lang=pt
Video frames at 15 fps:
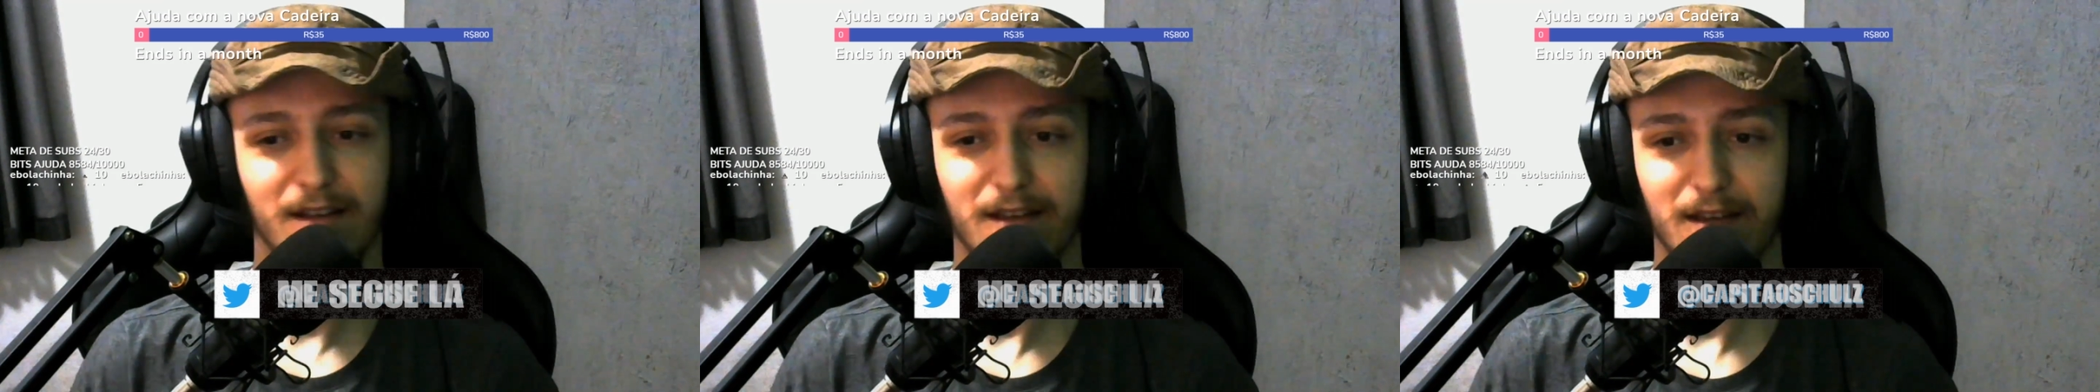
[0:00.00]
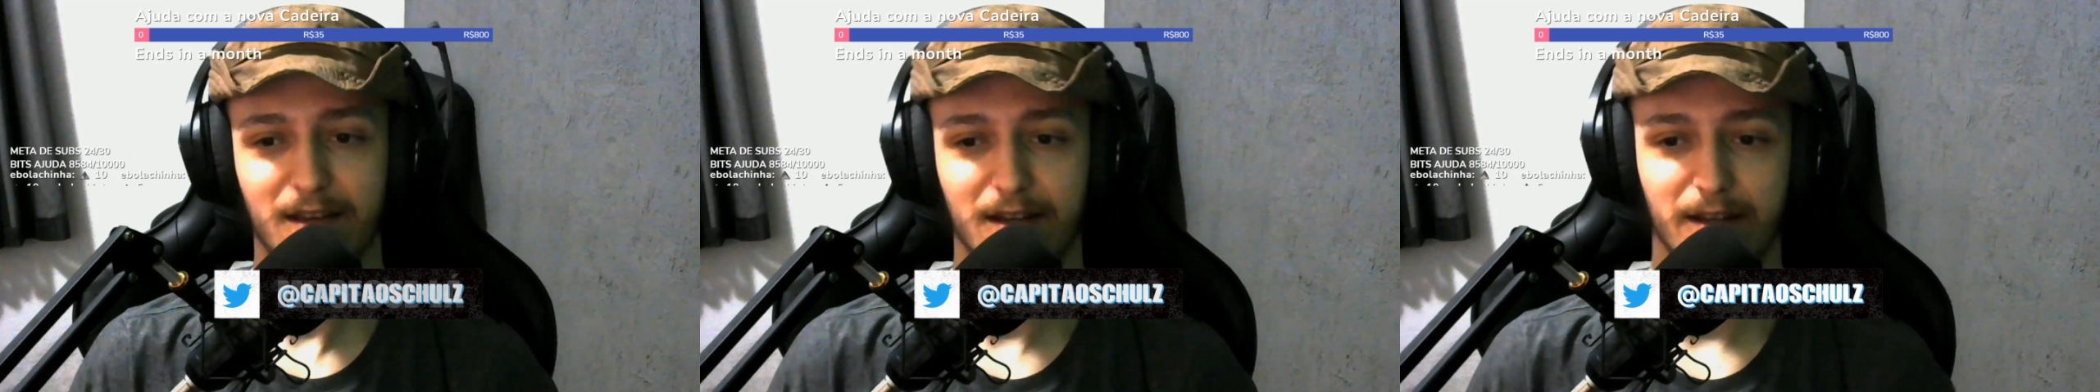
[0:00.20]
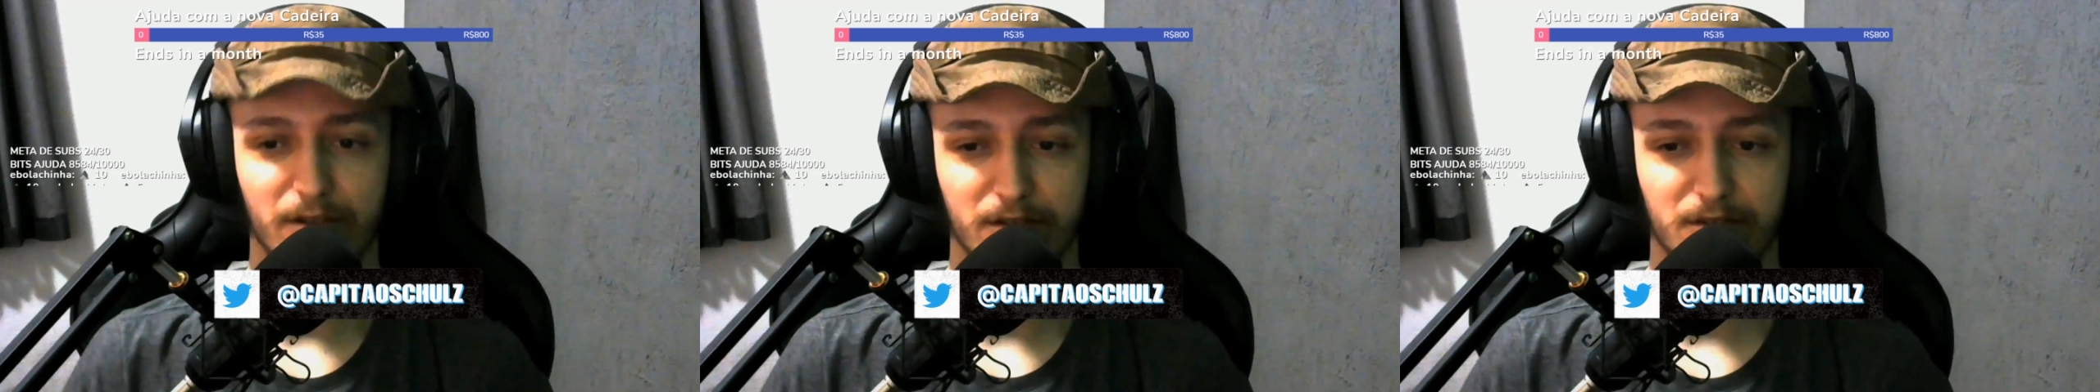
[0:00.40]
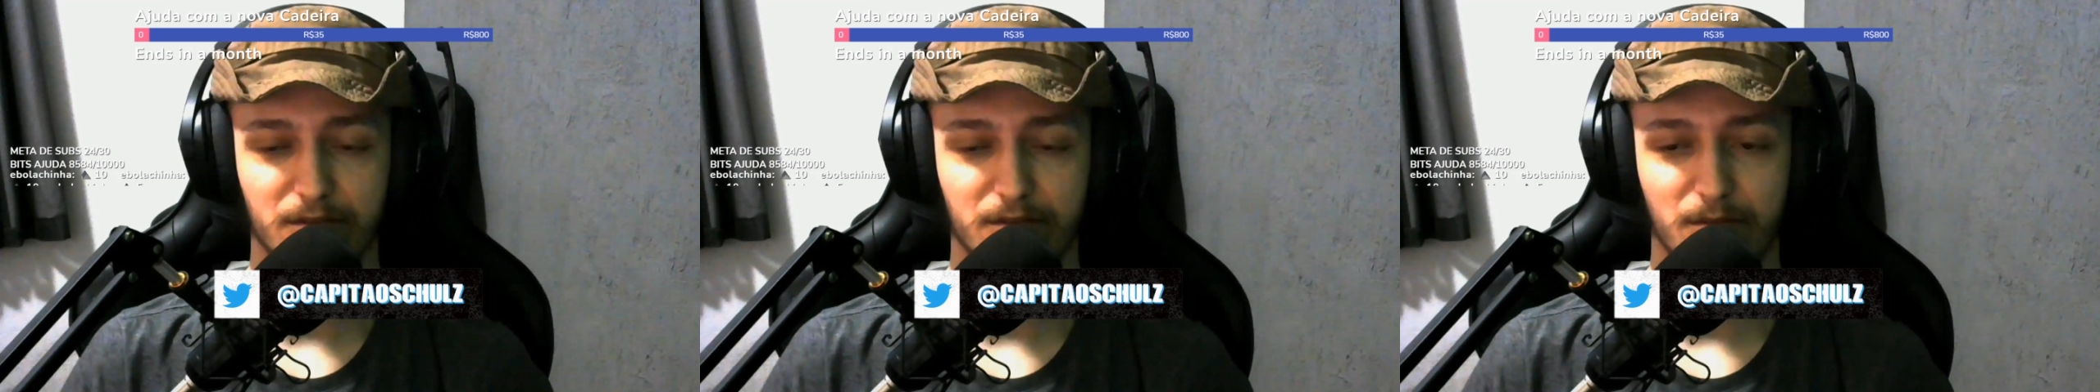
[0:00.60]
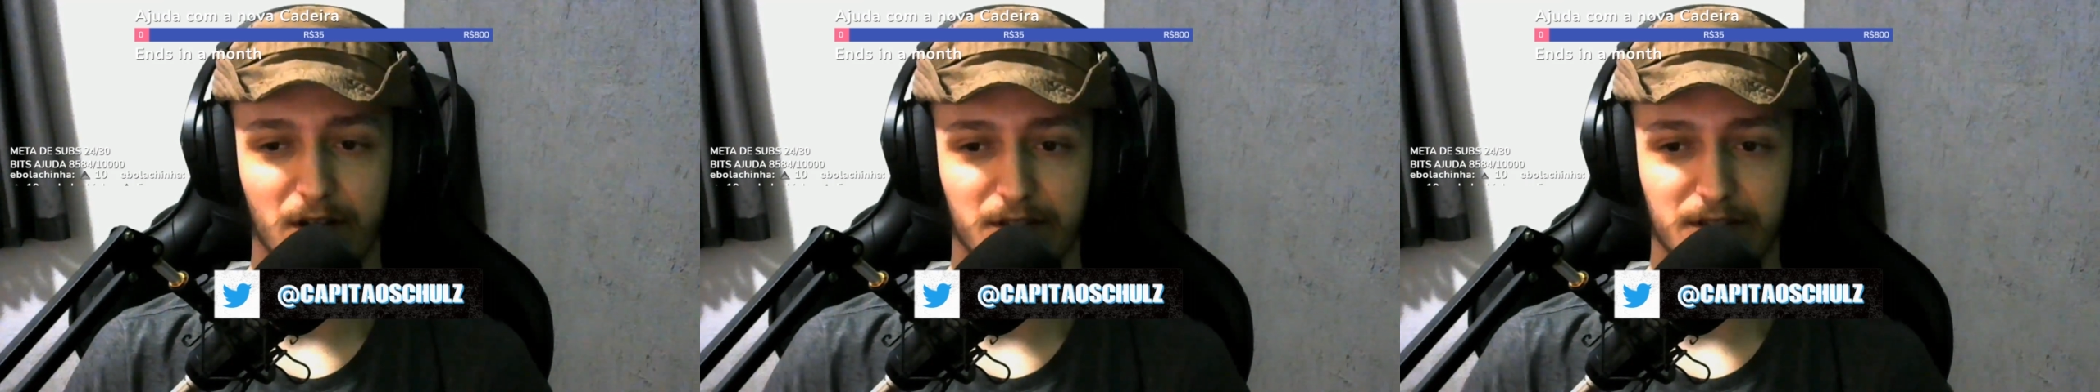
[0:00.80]
ela é
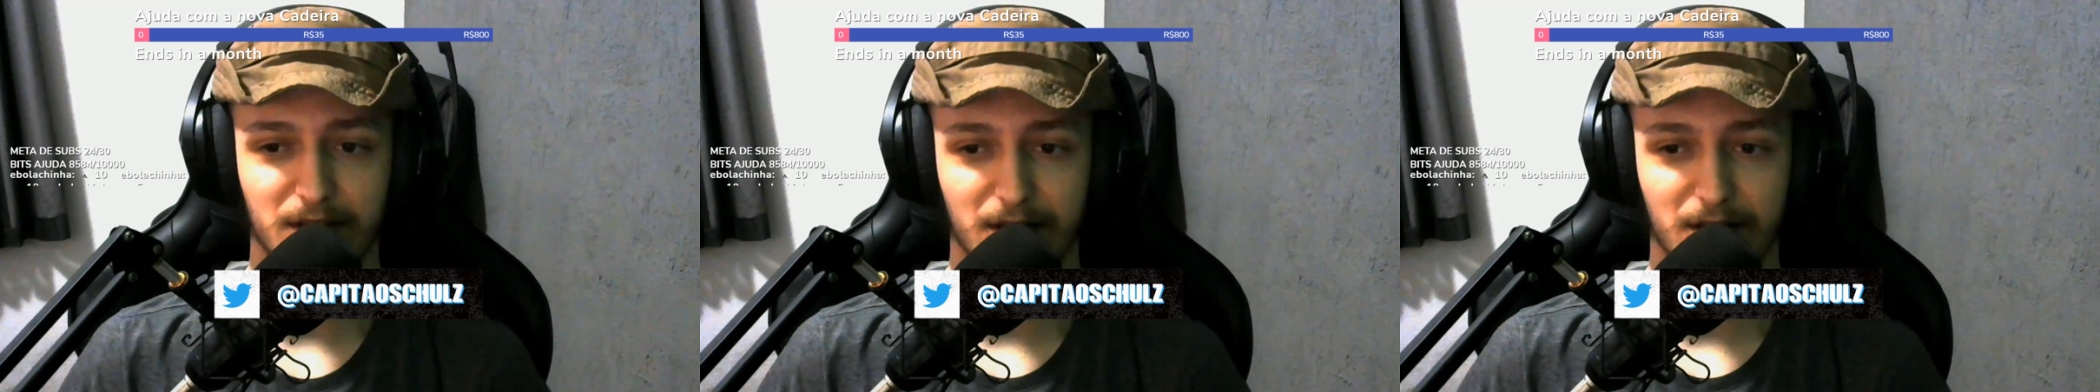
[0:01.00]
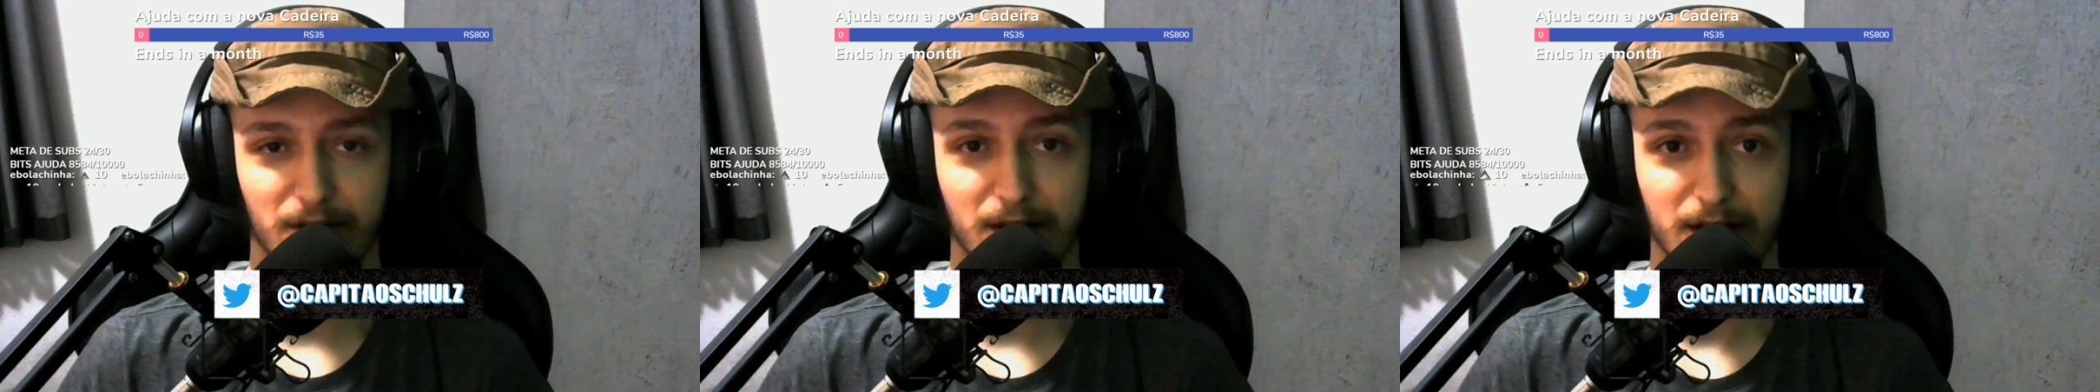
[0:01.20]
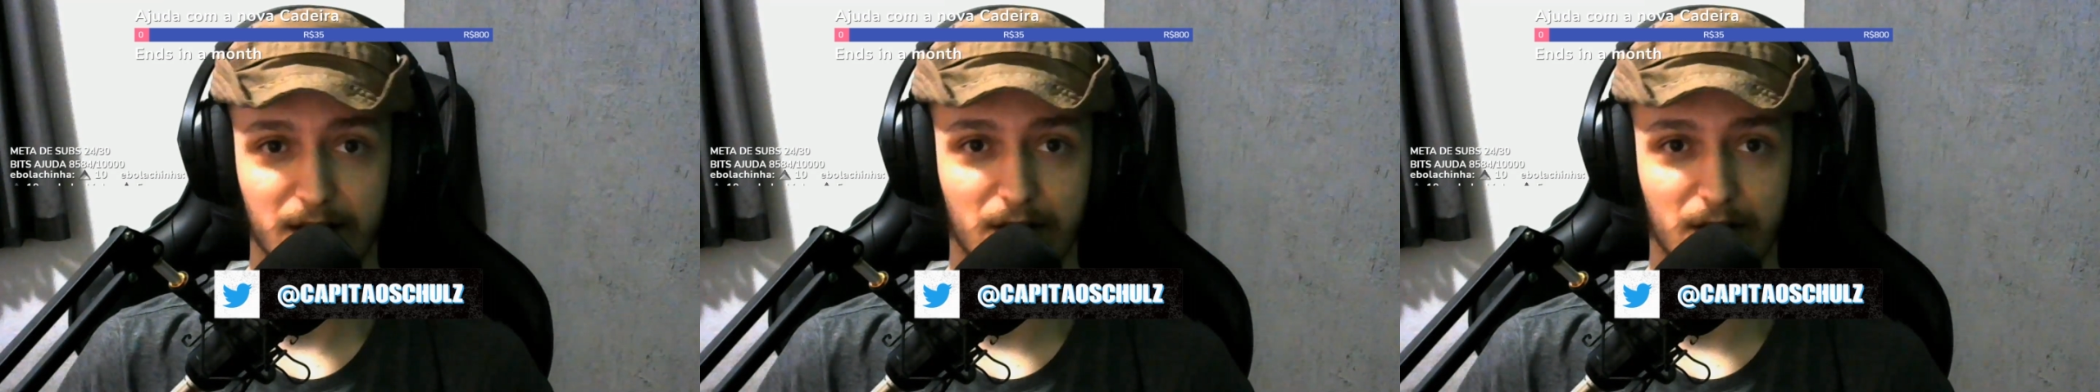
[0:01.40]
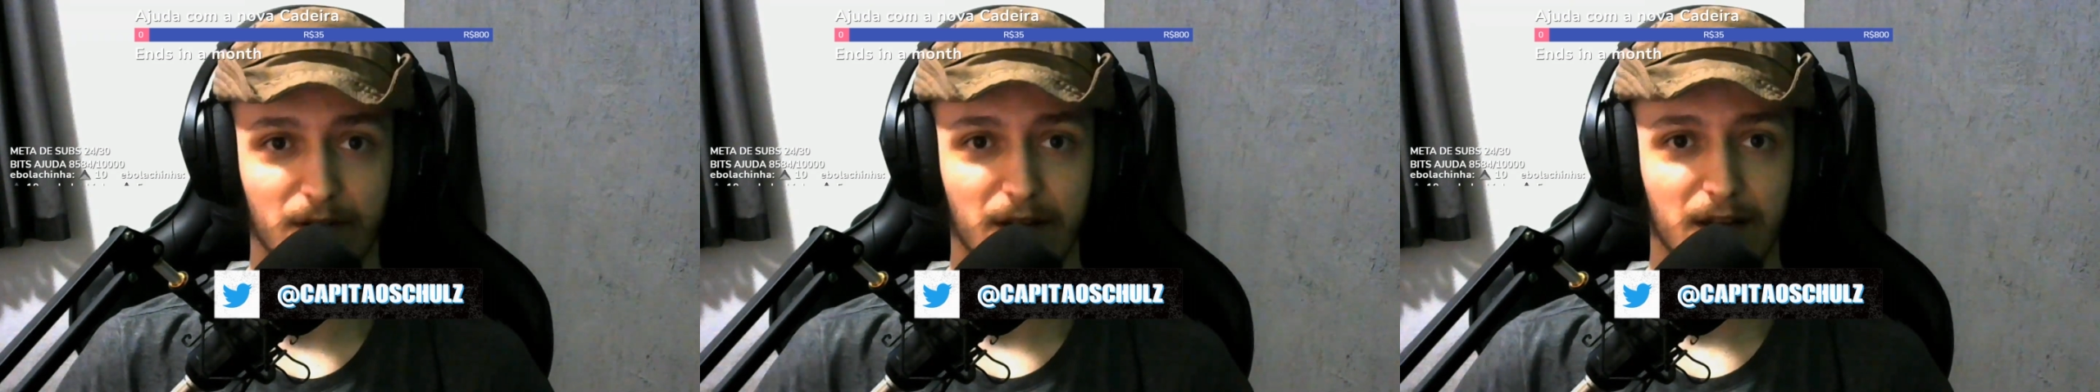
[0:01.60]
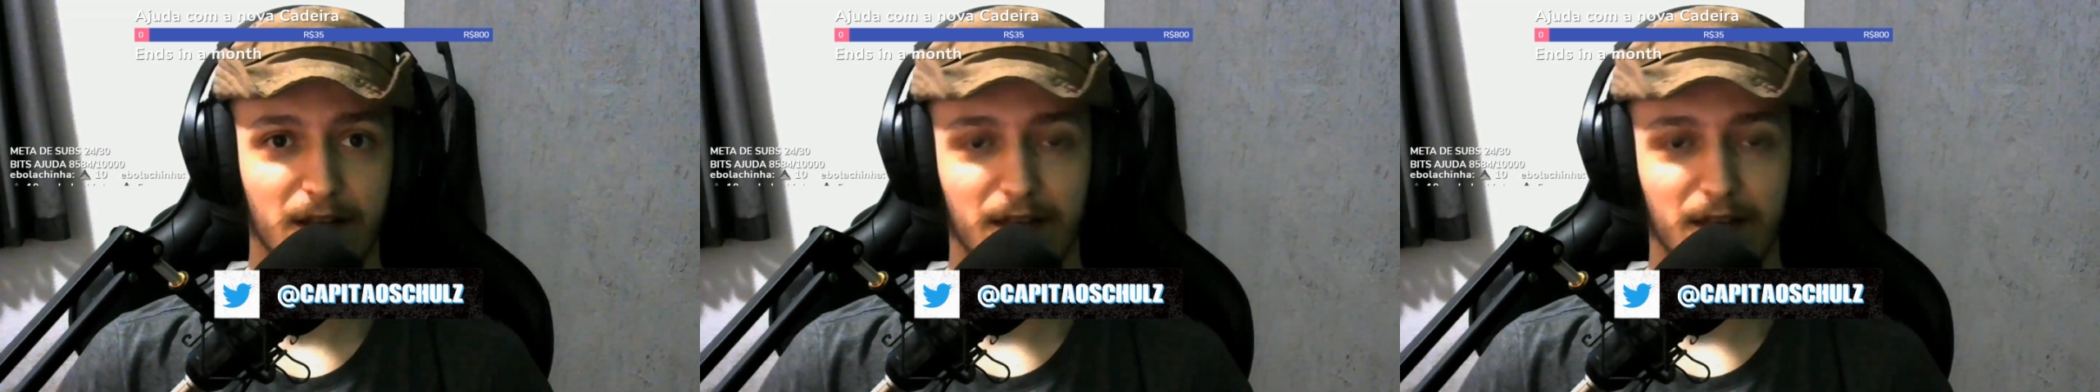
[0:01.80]
nosso mod lá no canal,